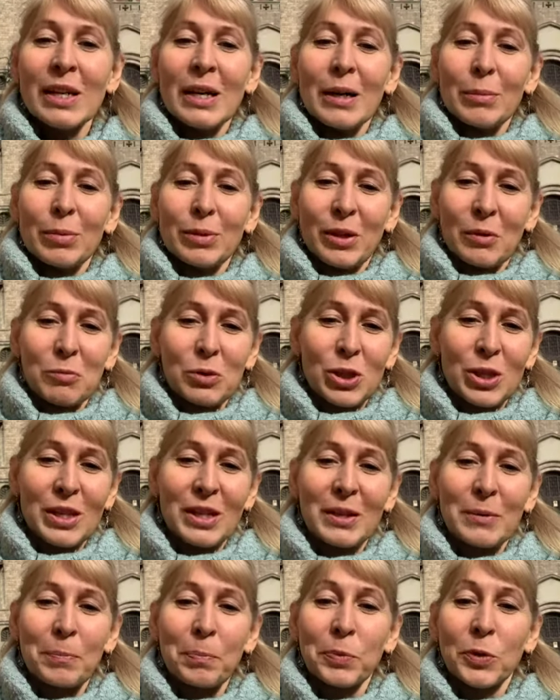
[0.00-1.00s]
потому
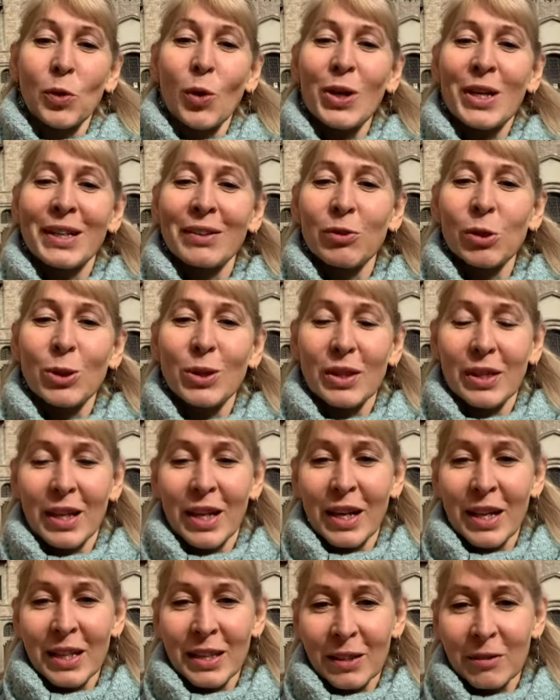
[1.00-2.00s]
что только вот на
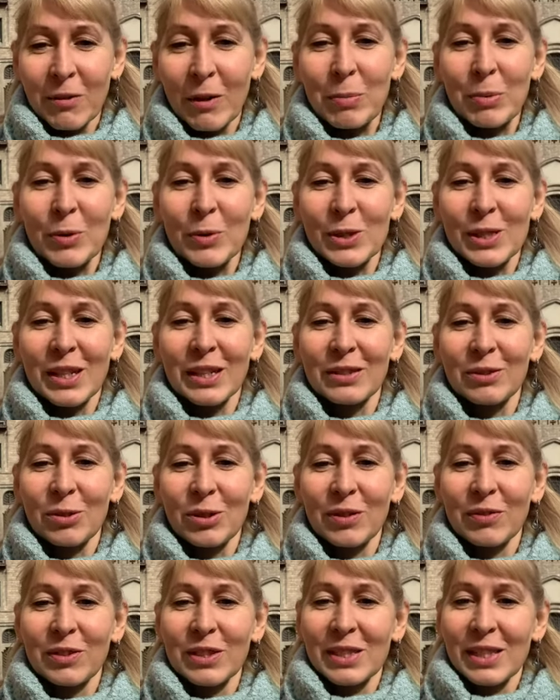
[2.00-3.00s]
этот вопрос, который
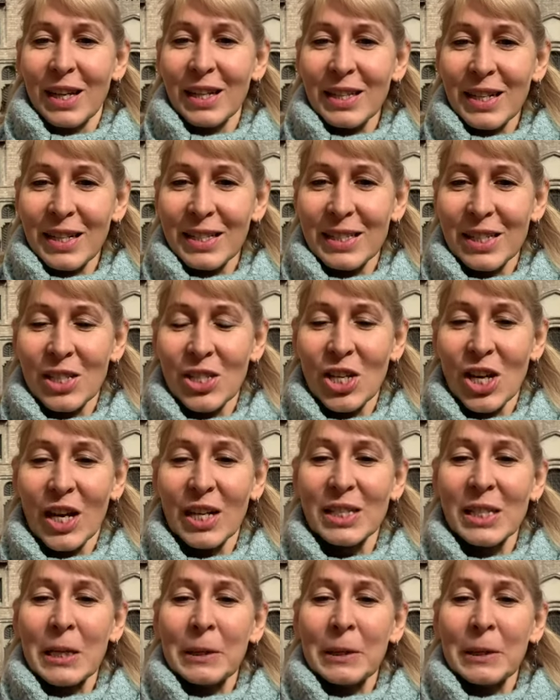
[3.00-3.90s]
вы задали сейчас,